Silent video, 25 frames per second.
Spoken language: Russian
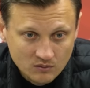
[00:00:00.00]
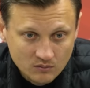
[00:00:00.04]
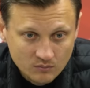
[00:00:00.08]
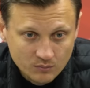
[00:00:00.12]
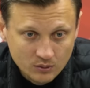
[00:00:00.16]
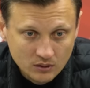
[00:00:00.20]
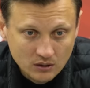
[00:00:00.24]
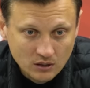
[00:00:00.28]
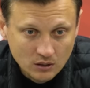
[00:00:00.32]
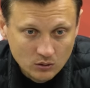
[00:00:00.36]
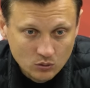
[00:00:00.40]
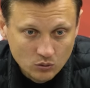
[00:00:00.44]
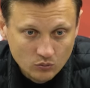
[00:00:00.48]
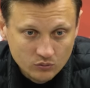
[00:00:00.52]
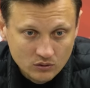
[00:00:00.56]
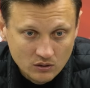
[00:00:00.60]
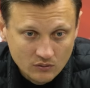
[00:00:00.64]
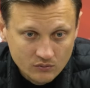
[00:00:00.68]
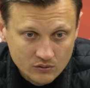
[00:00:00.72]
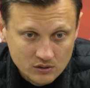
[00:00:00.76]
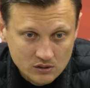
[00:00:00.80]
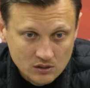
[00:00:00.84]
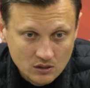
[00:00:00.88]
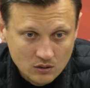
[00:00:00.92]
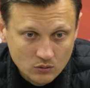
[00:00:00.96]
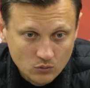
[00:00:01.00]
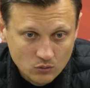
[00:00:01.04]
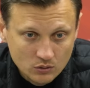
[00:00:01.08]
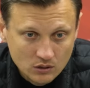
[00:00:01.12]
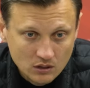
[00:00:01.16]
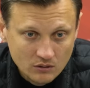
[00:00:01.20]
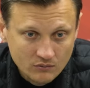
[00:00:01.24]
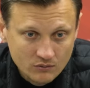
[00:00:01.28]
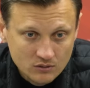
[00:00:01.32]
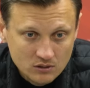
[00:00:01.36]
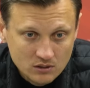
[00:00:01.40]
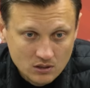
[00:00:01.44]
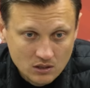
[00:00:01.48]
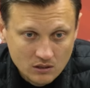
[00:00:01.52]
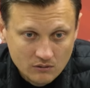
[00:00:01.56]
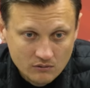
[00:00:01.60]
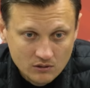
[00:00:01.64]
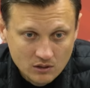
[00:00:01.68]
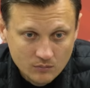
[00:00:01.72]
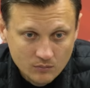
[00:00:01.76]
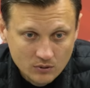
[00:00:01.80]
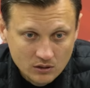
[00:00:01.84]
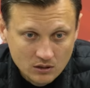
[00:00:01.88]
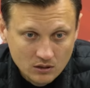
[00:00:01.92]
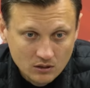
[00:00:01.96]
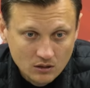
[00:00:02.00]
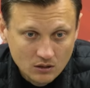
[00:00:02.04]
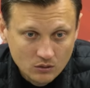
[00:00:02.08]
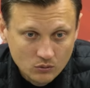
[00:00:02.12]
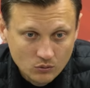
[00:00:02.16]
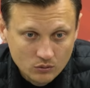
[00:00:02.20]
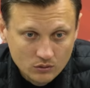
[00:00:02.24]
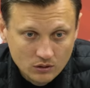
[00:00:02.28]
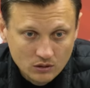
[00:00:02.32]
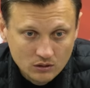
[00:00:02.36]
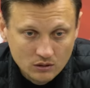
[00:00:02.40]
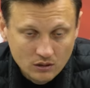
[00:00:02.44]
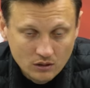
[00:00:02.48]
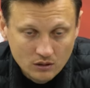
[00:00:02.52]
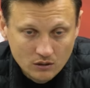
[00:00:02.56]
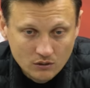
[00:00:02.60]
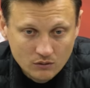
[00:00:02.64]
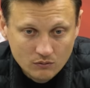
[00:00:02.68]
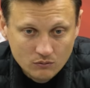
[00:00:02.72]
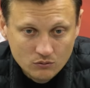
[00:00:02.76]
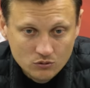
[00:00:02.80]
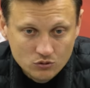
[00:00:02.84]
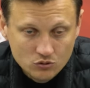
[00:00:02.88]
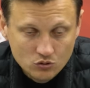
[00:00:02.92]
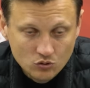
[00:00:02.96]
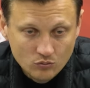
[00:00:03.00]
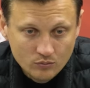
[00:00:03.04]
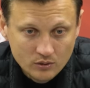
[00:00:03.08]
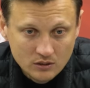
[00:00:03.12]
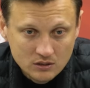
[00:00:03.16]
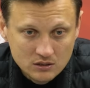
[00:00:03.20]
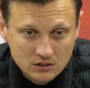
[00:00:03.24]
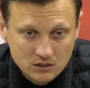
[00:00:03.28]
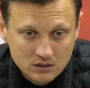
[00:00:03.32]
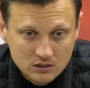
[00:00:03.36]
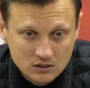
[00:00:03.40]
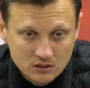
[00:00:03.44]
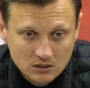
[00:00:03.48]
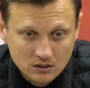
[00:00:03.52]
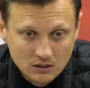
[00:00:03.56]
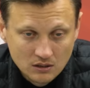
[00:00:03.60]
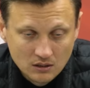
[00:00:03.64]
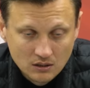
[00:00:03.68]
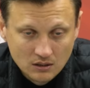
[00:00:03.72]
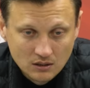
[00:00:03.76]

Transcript: подготовки физиологии, выстраивания методологии тренировочного процесса